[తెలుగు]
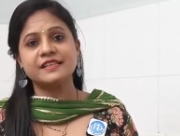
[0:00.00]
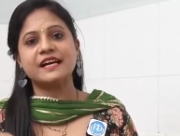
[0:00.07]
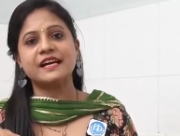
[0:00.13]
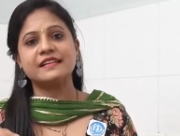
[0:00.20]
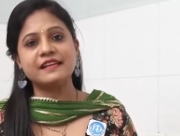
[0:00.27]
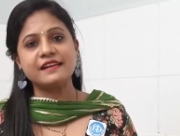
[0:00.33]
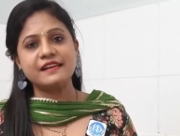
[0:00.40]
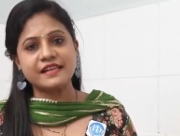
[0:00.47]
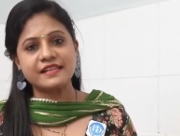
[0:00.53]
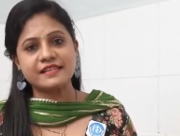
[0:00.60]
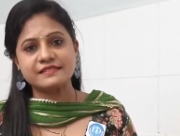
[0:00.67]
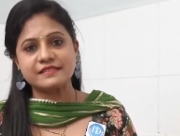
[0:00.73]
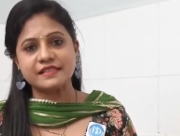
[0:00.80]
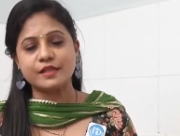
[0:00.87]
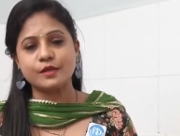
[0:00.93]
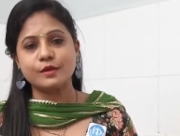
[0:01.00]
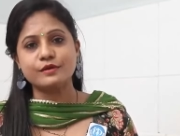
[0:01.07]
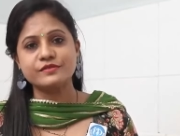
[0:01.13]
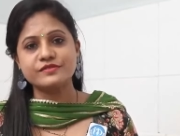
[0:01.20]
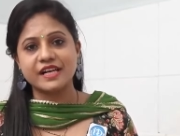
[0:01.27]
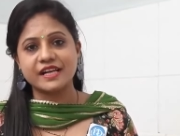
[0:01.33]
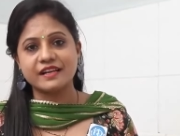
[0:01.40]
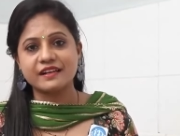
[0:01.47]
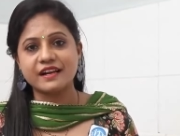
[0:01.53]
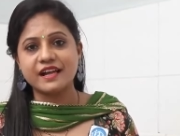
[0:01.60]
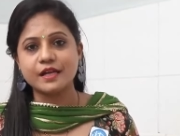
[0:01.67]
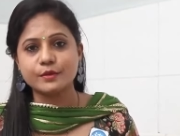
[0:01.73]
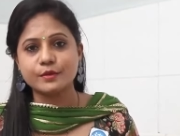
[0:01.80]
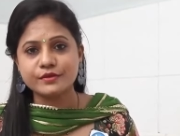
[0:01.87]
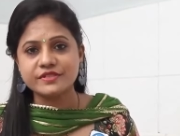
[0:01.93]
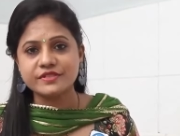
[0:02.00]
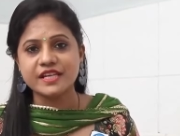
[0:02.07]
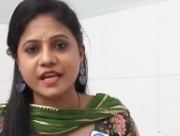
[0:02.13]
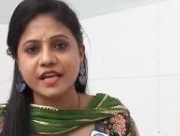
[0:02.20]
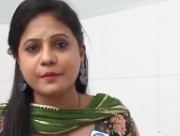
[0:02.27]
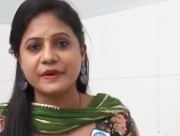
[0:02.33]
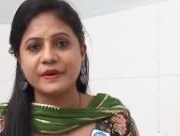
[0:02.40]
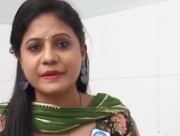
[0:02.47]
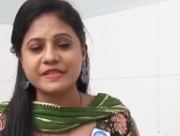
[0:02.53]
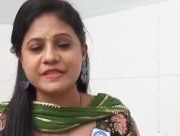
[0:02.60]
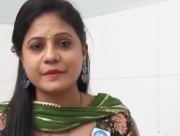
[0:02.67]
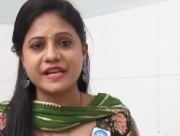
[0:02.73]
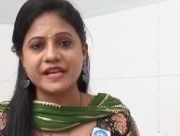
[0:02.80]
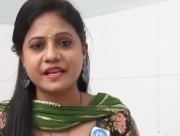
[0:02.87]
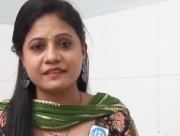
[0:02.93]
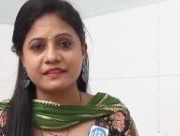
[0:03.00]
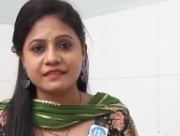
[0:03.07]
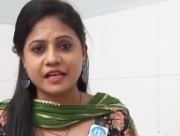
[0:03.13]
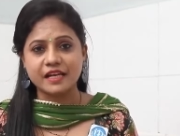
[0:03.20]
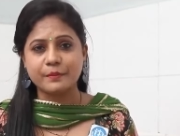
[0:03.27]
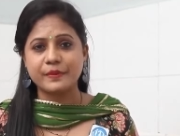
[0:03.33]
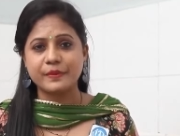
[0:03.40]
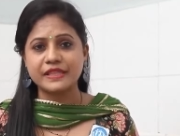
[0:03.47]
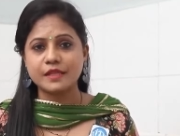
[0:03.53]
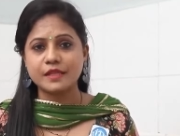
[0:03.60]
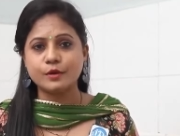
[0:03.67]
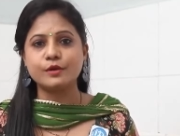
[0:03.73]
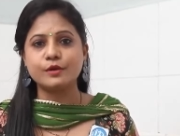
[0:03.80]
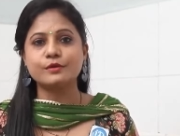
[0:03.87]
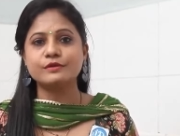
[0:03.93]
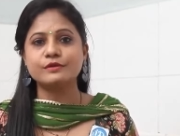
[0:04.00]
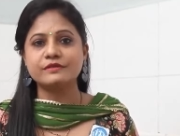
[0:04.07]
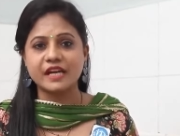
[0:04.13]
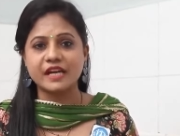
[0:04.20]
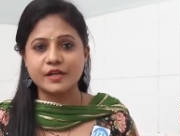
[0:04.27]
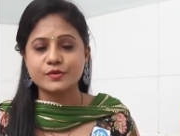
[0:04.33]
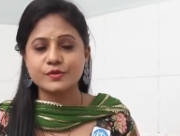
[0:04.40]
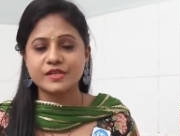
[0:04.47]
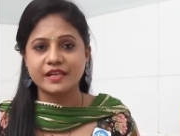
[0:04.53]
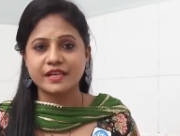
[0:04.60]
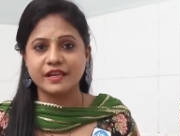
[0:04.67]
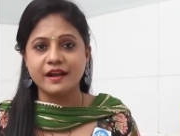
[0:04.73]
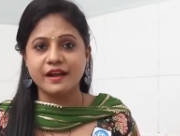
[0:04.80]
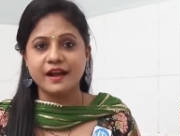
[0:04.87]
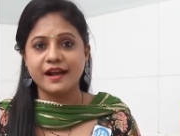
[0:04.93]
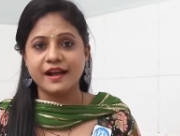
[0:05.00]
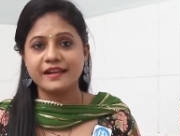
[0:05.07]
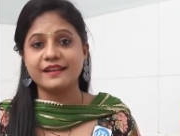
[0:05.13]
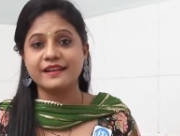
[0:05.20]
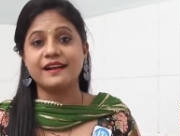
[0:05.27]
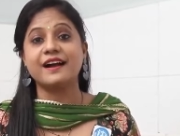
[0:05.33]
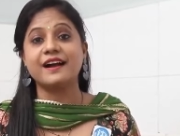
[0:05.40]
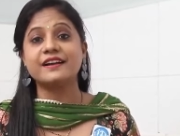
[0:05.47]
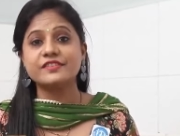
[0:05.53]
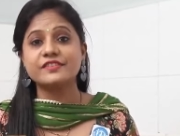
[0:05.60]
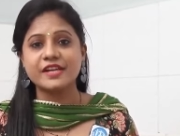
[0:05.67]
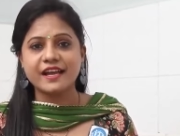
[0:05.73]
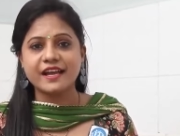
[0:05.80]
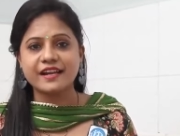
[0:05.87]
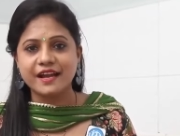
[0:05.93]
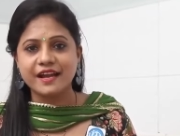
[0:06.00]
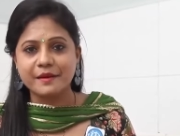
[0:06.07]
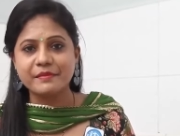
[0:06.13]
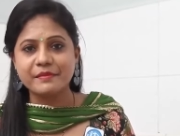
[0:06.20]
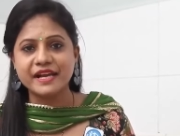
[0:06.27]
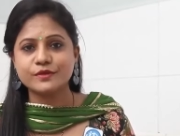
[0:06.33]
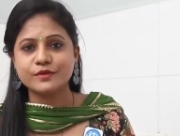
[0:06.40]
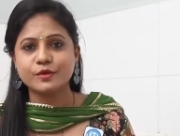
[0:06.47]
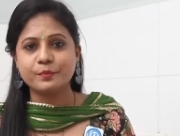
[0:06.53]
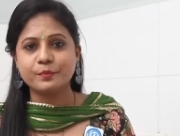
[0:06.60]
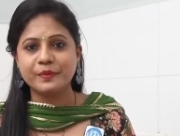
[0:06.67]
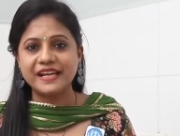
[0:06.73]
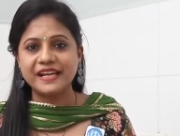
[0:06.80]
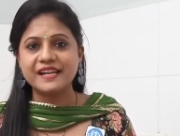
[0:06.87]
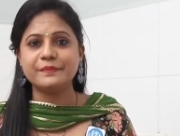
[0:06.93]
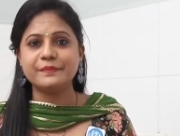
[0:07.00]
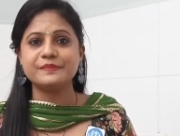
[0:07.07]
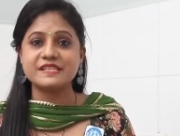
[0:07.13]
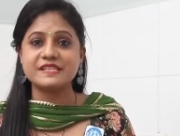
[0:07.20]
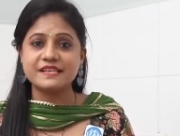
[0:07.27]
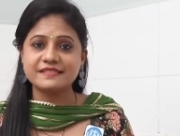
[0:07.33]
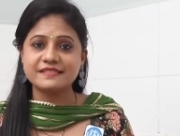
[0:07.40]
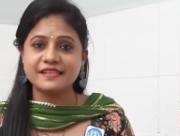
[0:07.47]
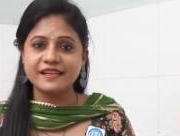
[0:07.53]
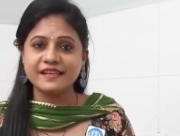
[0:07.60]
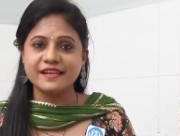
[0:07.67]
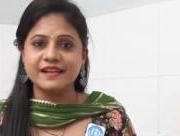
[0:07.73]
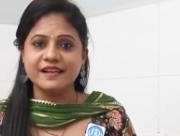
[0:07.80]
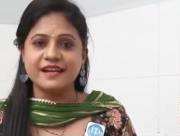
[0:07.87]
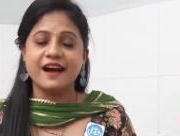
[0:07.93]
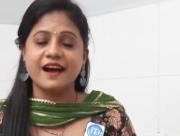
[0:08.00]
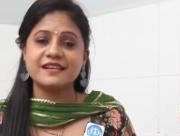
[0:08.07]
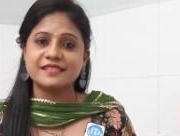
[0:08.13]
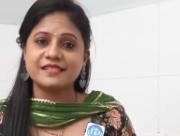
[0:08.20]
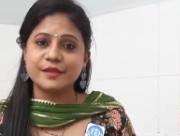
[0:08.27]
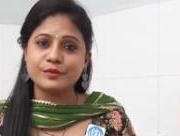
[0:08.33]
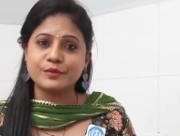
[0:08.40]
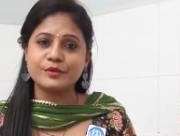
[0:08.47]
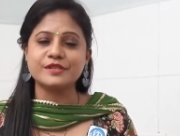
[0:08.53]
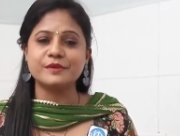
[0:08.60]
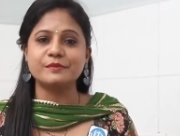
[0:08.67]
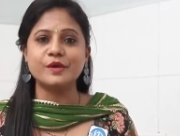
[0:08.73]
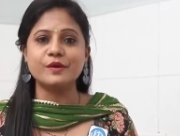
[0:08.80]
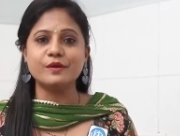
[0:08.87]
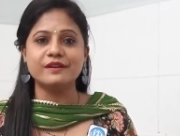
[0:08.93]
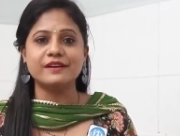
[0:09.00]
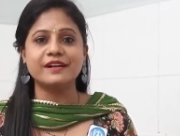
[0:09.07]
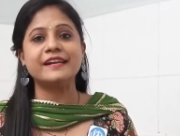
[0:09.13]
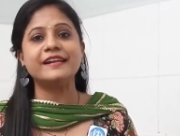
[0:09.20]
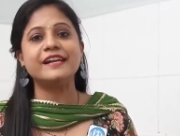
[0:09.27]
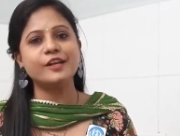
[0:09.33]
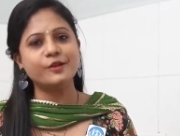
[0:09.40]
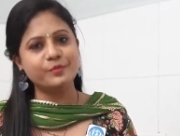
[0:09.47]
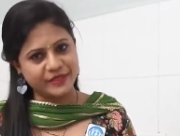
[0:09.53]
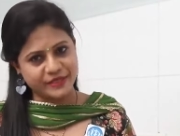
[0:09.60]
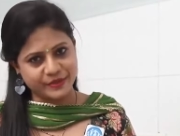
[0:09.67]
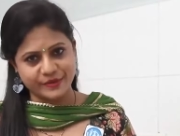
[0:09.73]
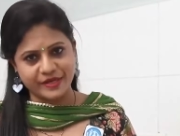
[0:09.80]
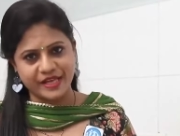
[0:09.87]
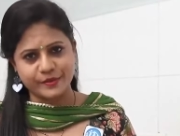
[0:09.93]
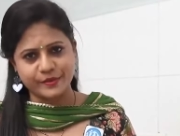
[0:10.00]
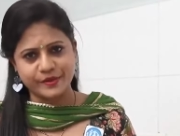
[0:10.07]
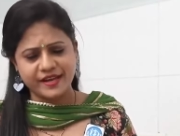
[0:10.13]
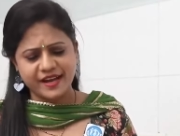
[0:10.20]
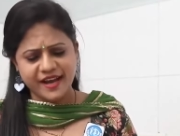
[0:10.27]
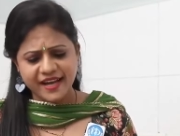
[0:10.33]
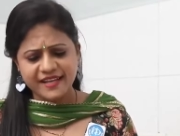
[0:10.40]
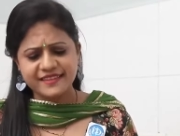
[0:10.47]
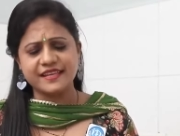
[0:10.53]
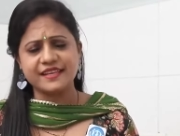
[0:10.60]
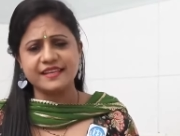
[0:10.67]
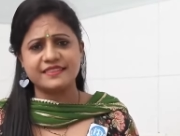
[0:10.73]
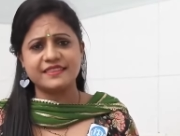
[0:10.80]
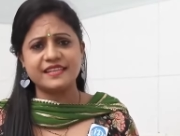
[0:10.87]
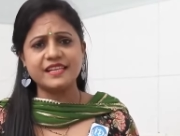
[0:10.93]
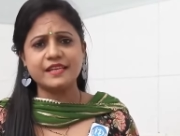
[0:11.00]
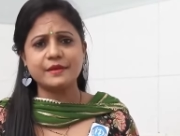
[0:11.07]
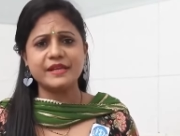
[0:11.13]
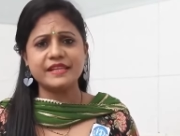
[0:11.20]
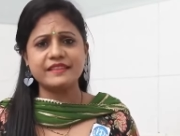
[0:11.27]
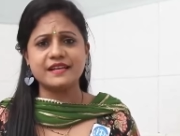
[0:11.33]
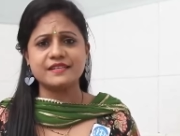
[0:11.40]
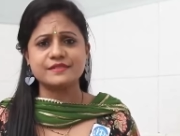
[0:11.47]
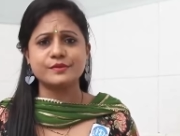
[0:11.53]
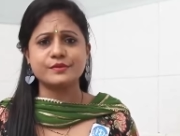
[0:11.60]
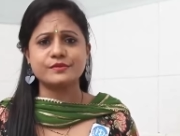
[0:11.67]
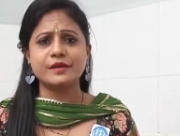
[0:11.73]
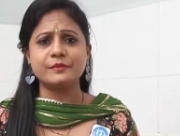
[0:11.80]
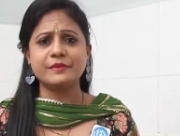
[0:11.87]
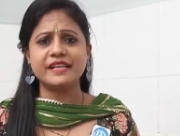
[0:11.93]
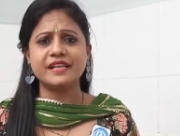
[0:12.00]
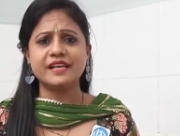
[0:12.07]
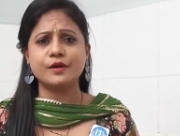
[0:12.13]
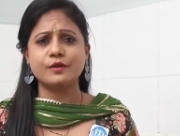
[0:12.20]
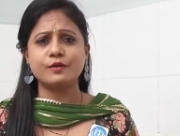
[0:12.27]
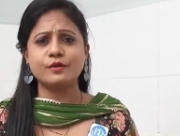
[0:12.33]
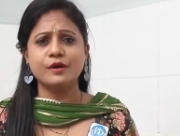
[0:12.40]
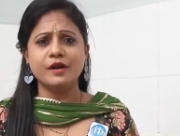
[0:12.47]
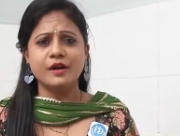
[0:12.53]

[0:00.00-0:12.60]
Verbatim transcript: కదల్లేని స్థితిలో చక్రాల కుర్చీకి పరిమితమైన తన పెద్ద కొడుకు ధనుష్కి ఆయన అక్షయ అనే అమ్మాయితో పెళ్లి చేసి ఆ సంతోషంలో కన్నీళ్లు పెట్టుకున్నారు అయితే దీని మీద సోషల్ మీడియాలో